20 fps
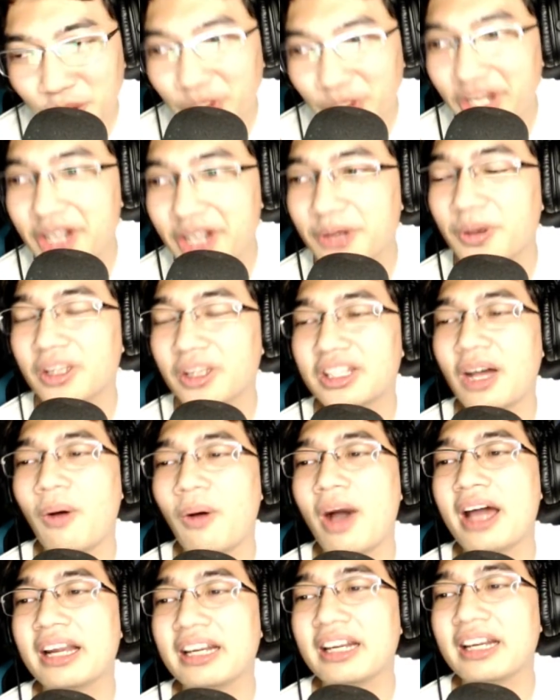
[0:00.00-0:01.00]
yang gue
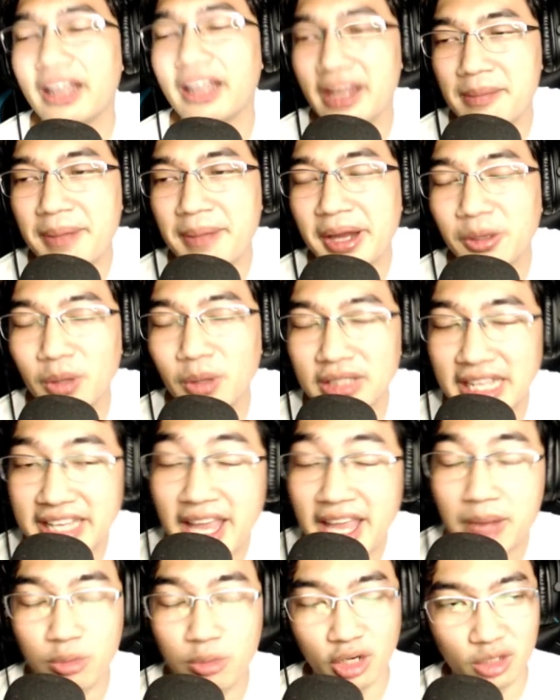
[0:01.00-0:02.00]
tawar eh, yang pengen gue
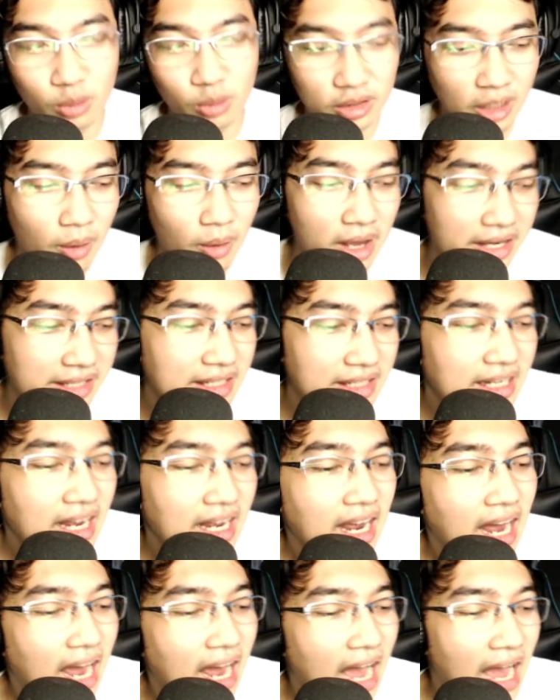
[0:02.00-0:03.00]
tanyain bukan gue tawarin
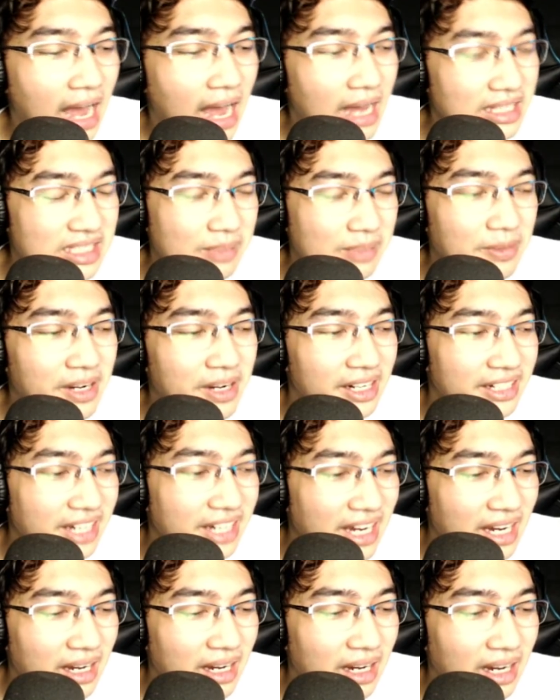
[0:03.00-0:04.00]
ya.
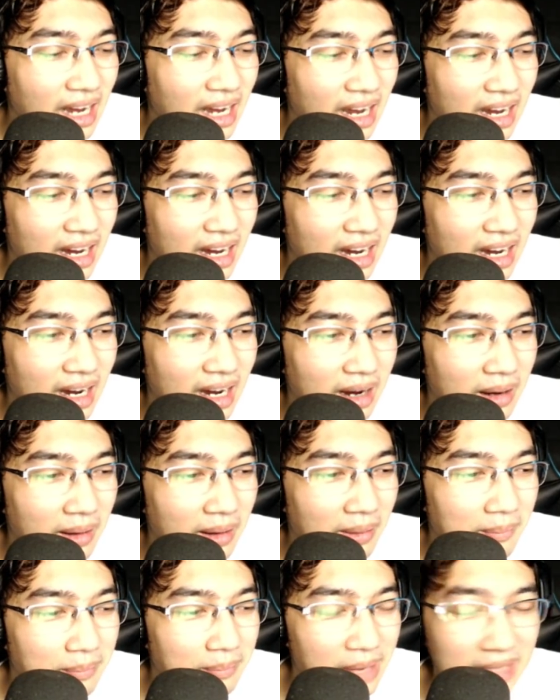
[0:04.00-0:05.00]
sebenarnya
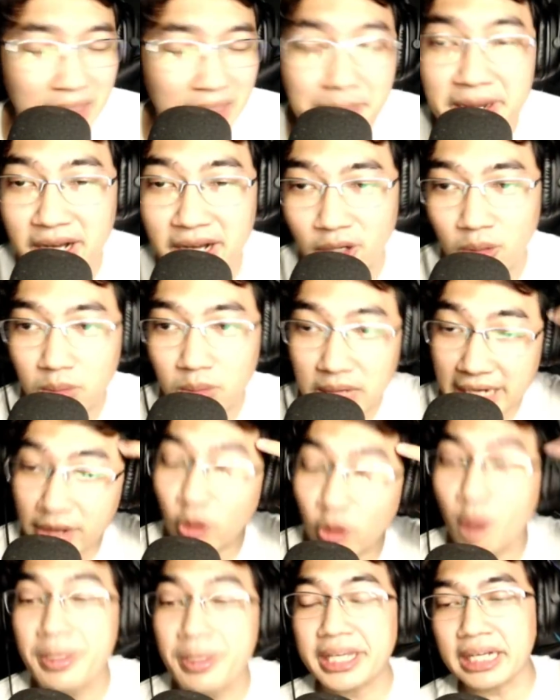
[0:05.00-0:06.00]
berarti bener dong karena
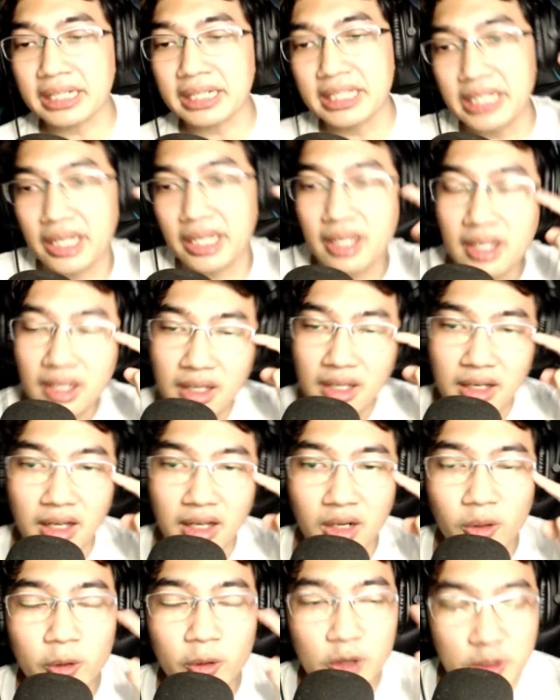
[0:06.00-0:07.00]
gue mikir gini
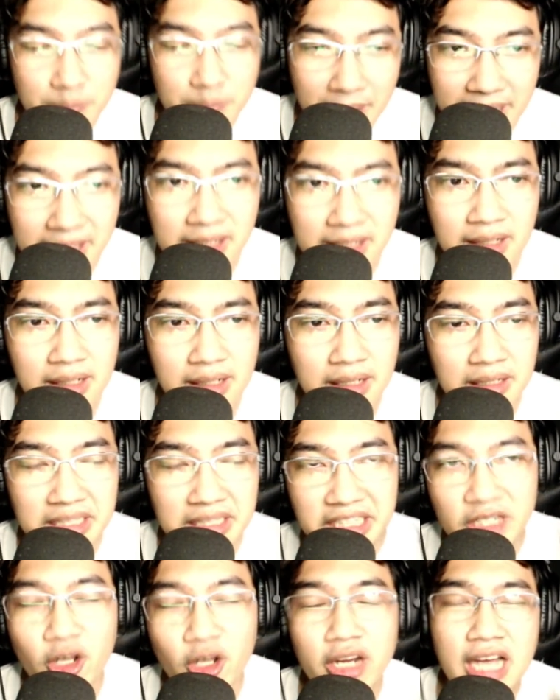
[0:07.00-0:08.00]
Rusman
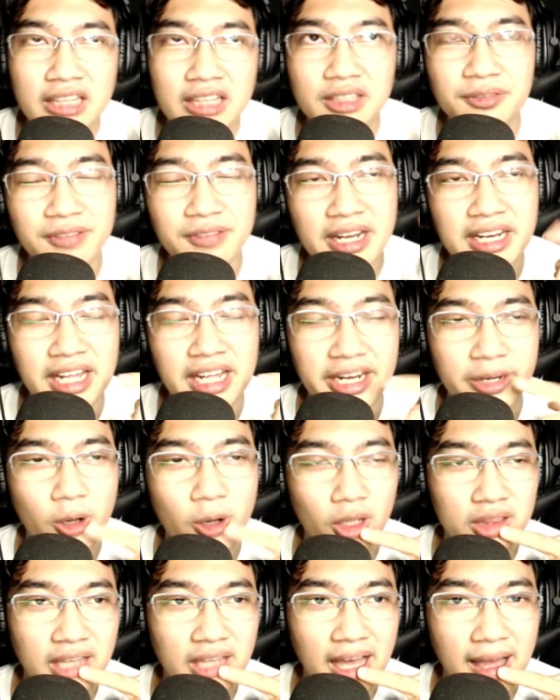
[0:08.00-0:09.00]
dinonaktifkan dari
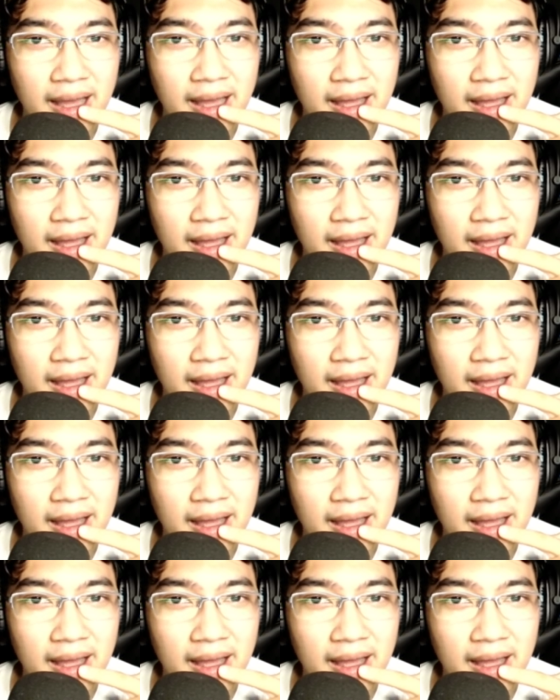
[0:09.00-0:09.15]
Dota